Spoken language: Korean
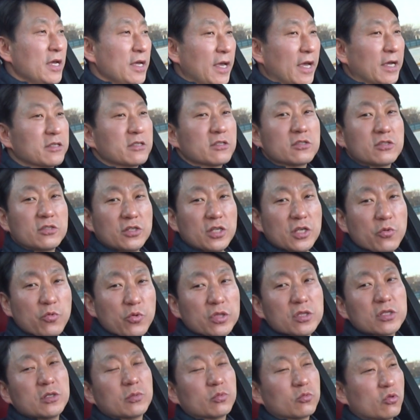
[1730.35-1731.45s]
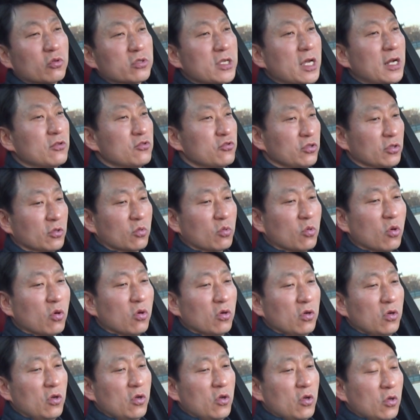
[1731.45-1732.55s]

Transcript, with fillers: X3 윗급도 살 수 있고